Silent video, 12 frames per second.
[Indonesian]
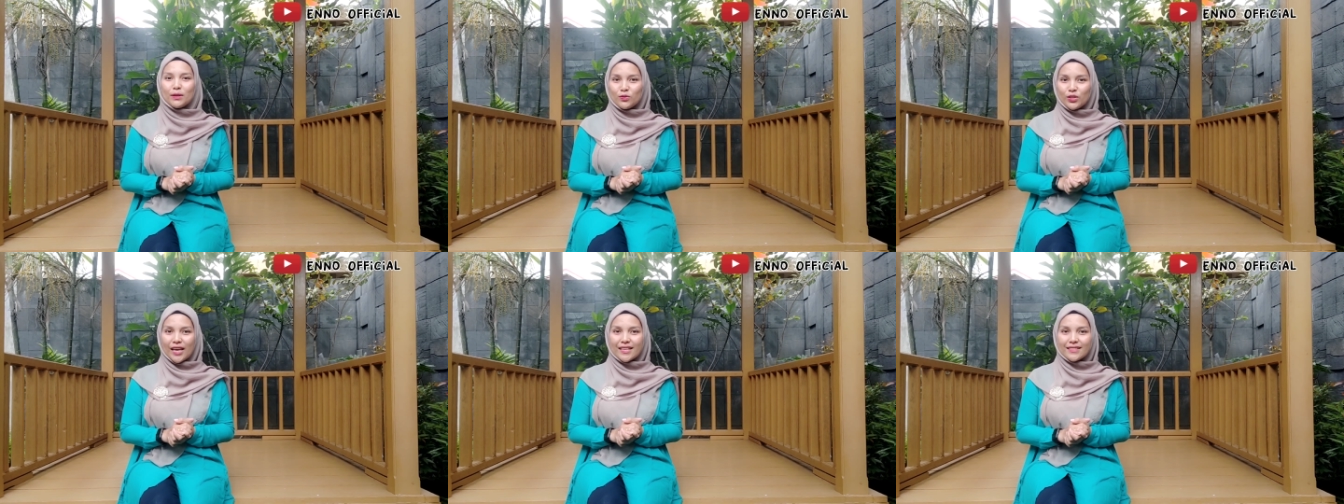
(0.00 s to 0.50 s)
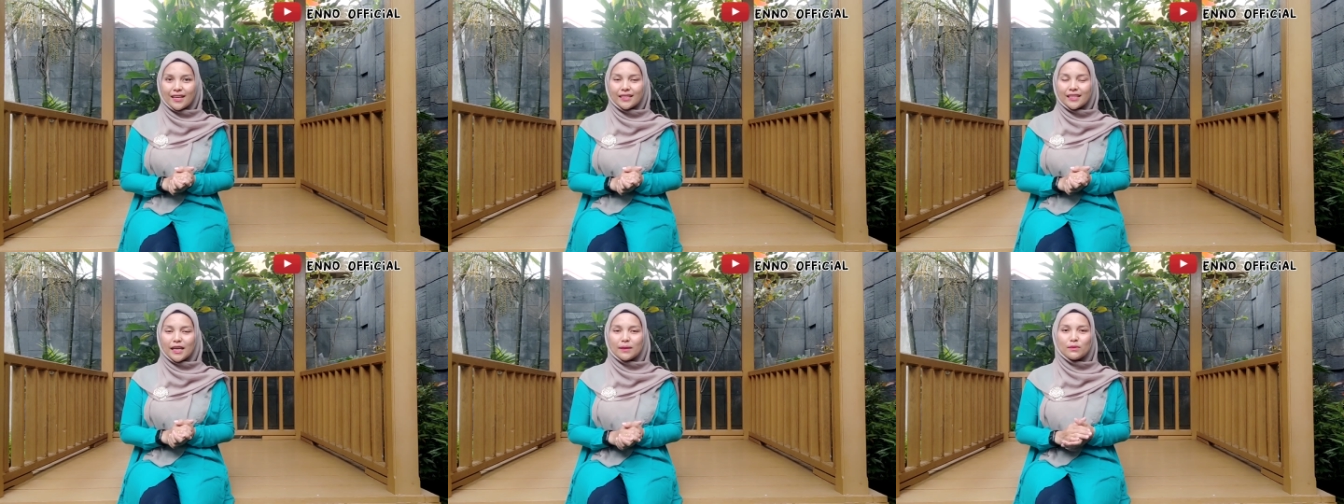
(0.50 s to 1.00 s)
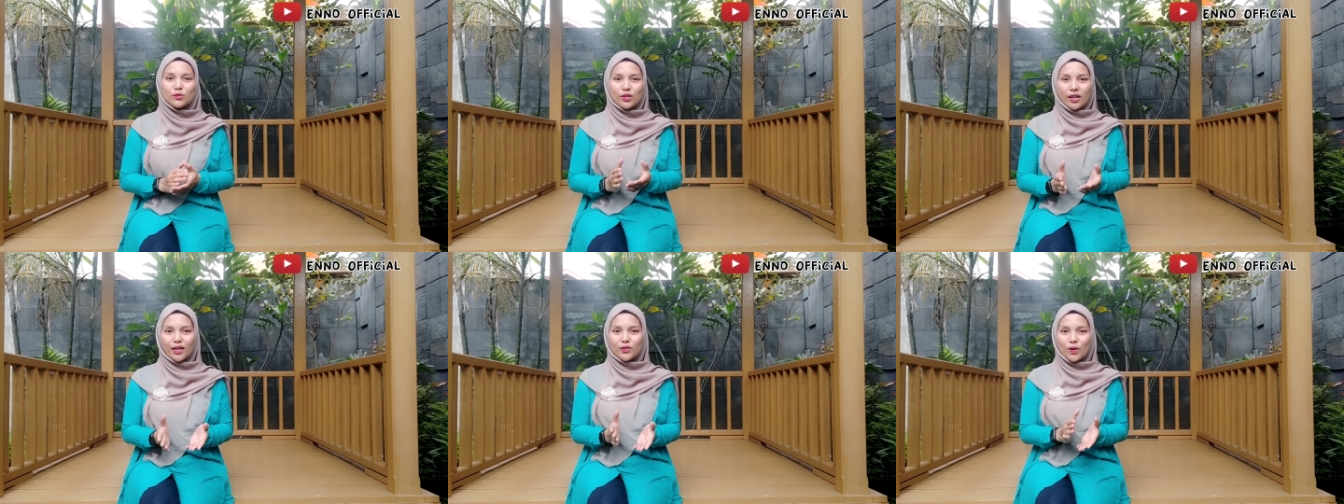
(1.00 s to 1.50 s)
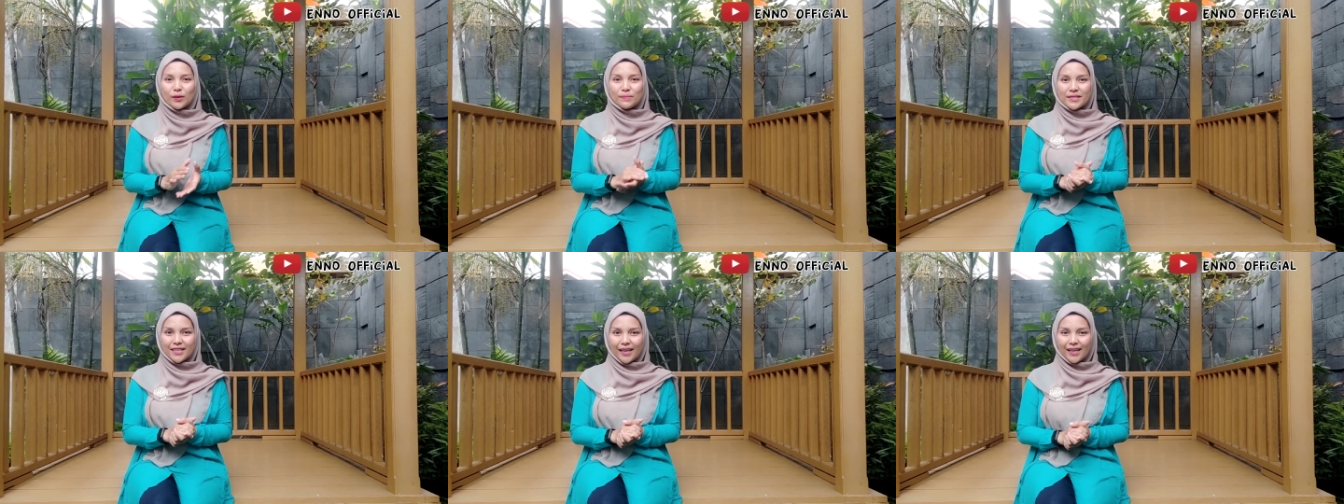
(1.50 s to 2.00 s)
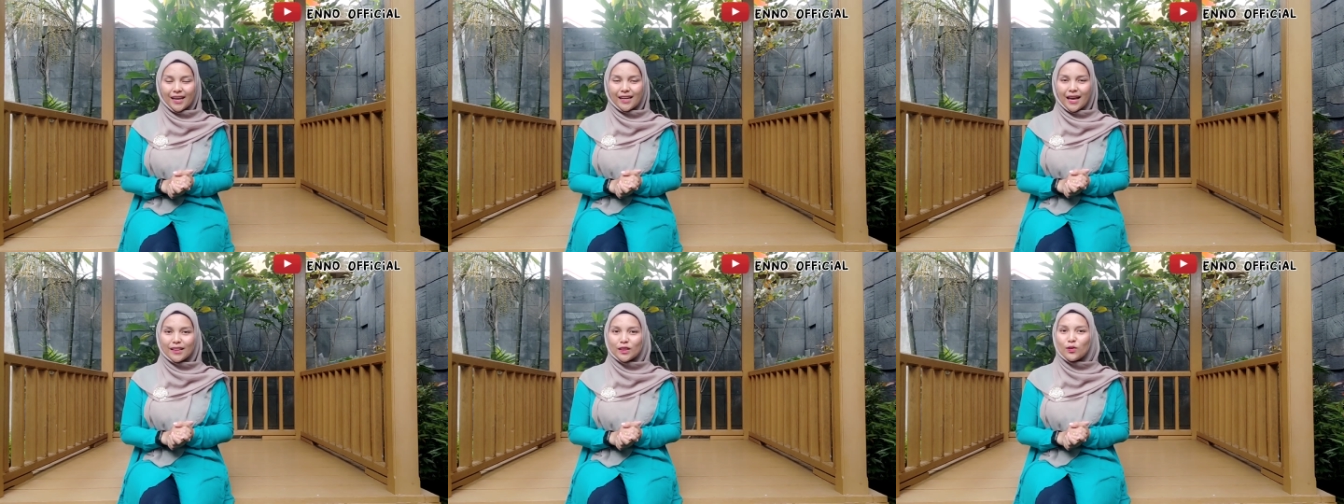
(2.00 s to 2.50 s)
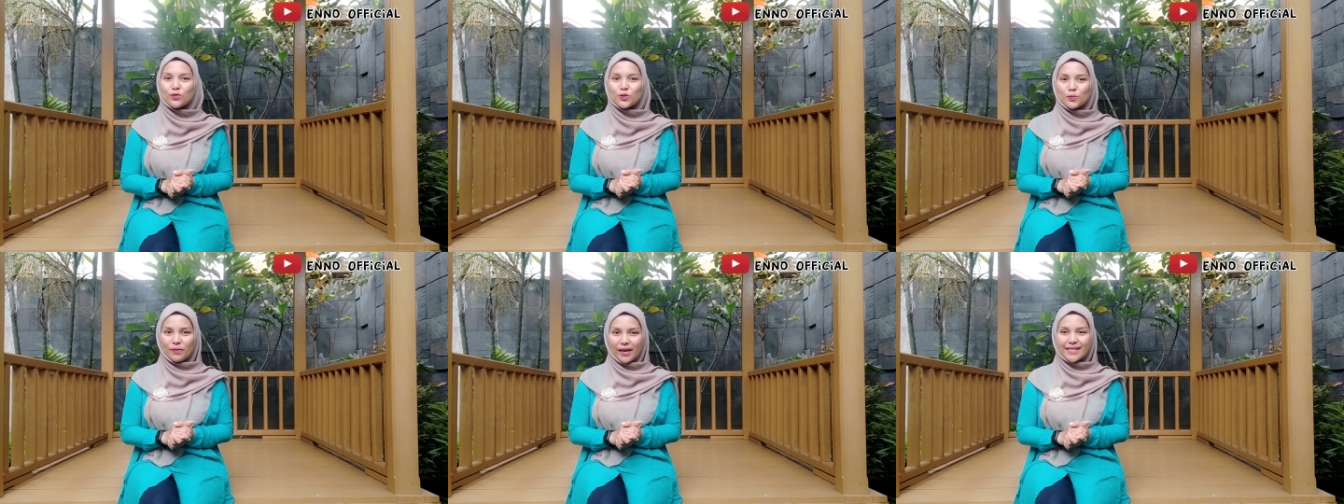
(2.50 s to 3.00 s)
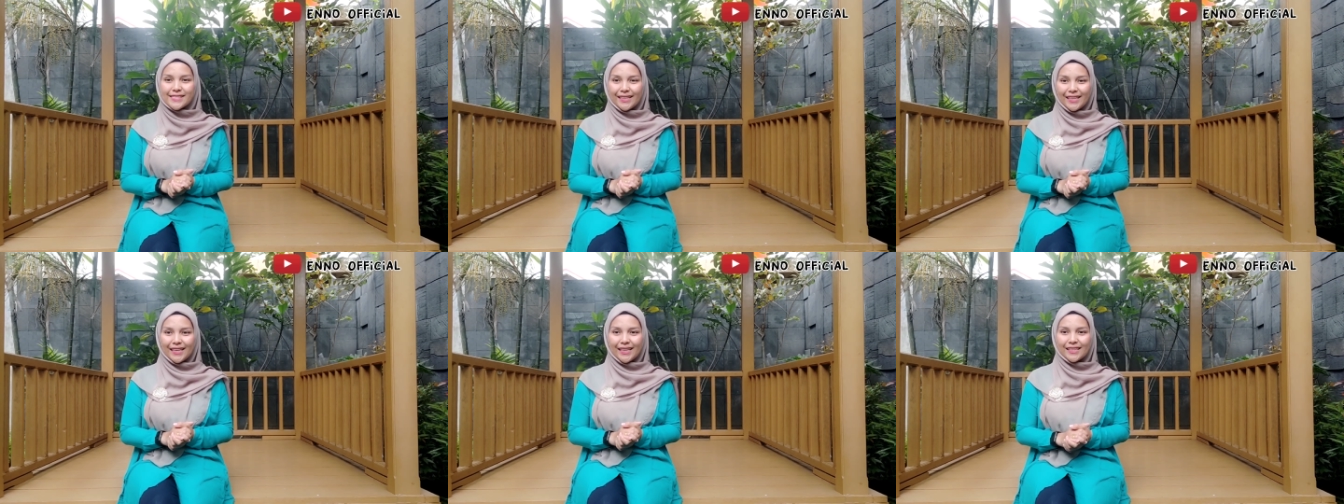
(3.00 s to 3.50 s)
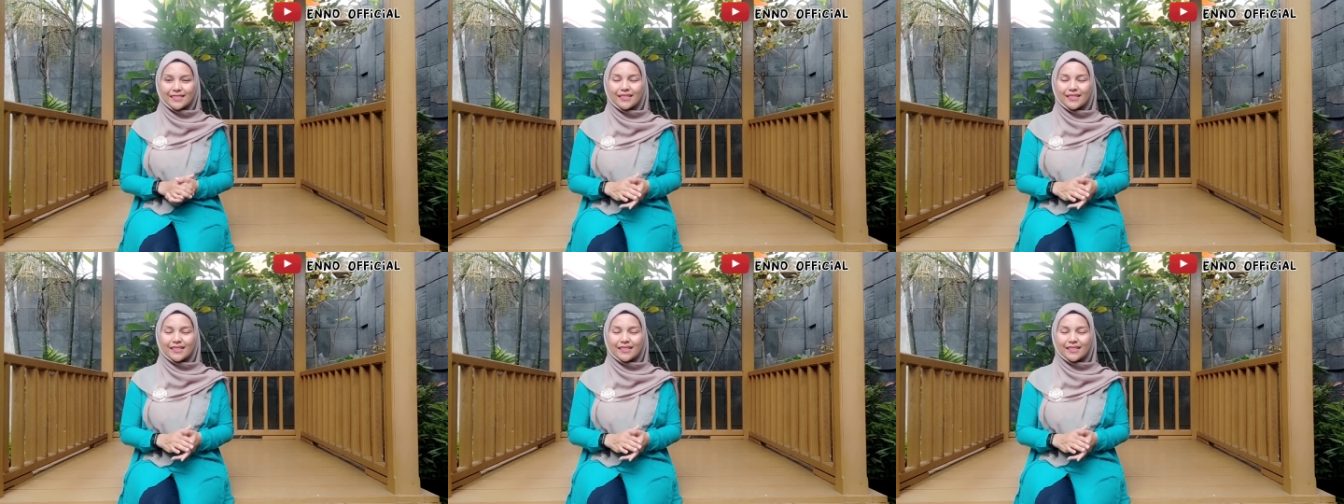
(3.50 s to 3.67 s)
pelunasan dengan menggunakan uang pencairan atau suplesi.